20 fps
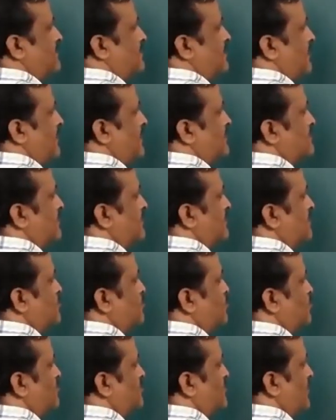रिलीज करके
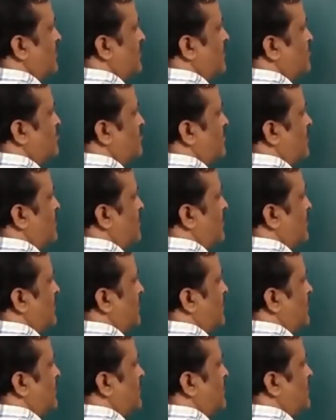छोड़ देंगे तो ये क्या
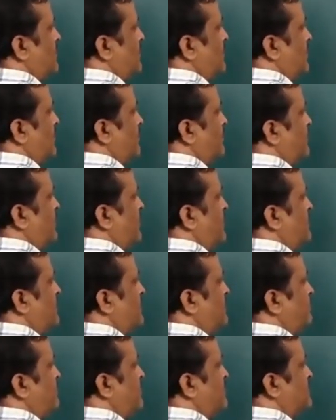करेगा अपनी
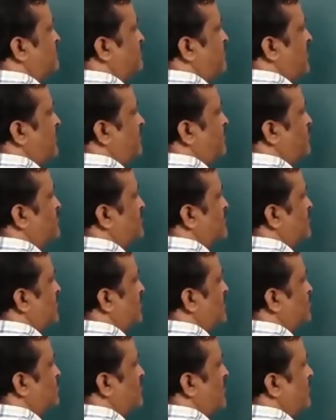इस मीन पोजिशन के
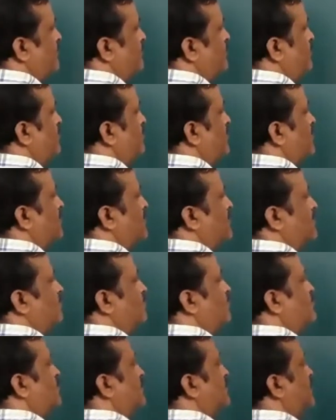टू एंड फ्रो
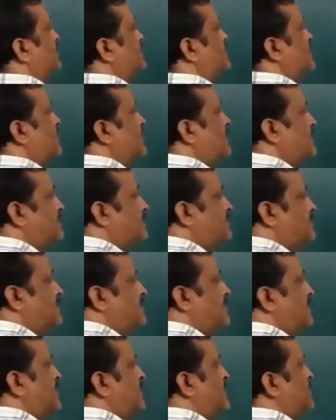मोशन करता रहेगा
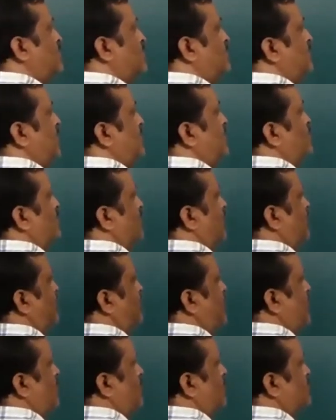तो ये जो
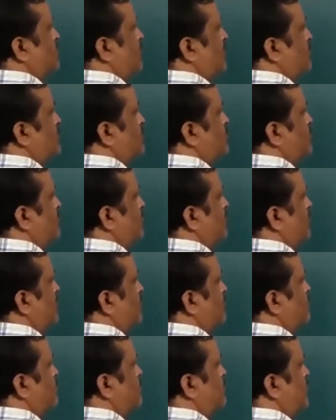कंप्लीट ऑसलेशन होगा
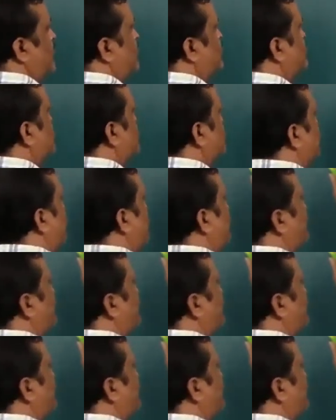वो दैट इज द टाइम